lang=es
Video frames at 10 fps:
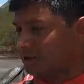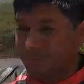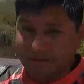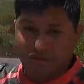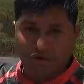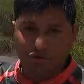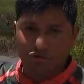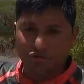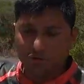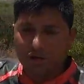Es
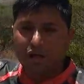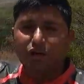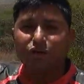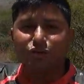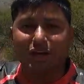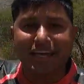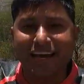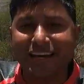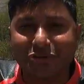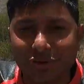presión. Ah. Yo estoy aquí
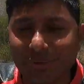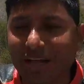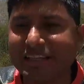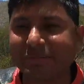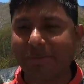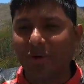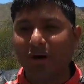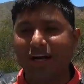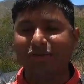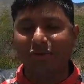a que sudo. Imagínense, me
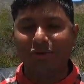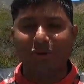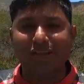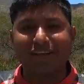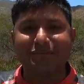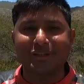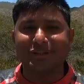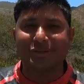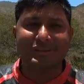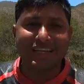pongo el casco, los guantes,
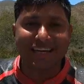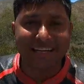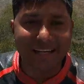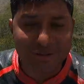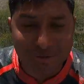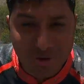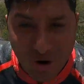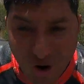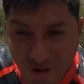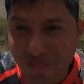esto va a ser hecho
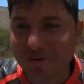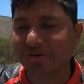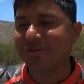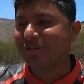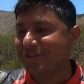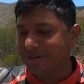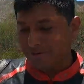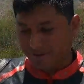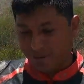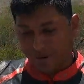un horno. Exacto.